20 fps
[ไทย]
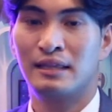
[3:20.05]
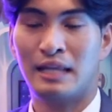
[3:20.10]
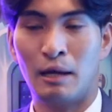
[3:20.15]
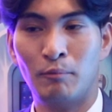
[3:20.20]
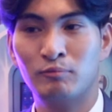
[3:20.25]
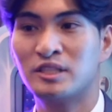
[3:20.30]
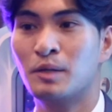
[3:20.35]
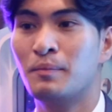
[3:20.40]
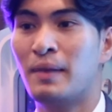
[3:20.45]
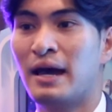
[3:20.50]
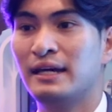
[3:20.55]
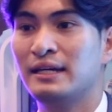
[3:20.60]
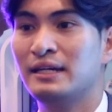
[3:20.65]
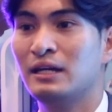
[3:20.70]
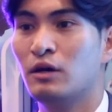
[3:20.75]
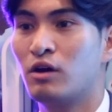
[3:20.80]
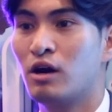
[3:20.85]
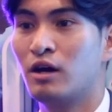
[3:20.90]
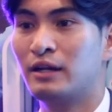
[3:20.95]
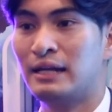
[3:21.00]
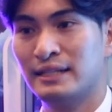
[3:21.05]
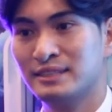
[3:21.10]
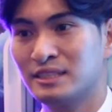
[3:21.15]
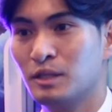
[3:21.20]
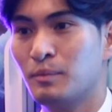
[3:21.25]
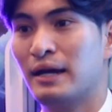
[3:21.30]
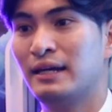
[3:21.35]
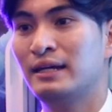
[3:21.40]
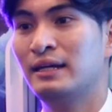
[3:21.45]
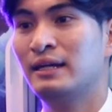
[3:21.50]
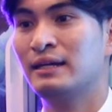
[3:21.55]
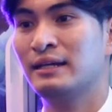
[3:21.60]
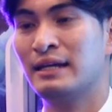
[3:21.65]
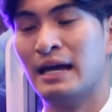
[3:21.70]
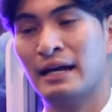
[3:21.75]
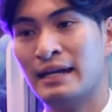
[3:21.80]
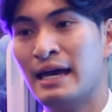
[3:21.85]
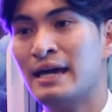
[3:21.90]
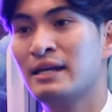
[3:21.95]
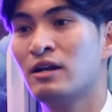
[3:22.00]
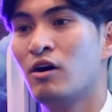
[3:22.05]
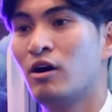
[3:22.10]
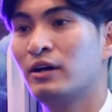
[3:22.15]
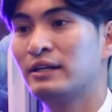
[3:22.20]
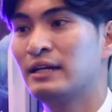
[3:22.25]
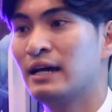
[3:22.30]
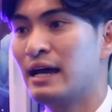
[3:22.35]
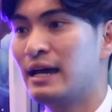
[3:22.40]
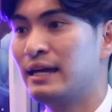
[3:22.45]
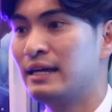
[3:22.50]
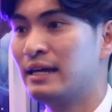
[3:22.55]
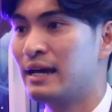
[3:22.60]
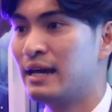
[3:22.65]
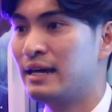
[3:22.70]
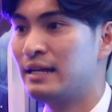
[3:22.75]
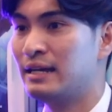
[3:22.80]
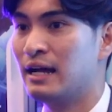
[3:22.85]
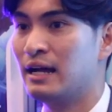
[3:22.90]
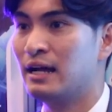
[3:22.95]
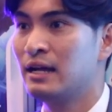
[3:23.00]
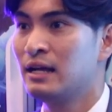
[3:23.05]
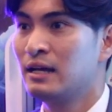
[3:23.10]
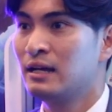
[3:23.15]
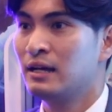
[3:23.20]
ล้ำสมัยแล้วก็ทันสมัยอย่างแน่นอน ยังไงยังไงเนี่ย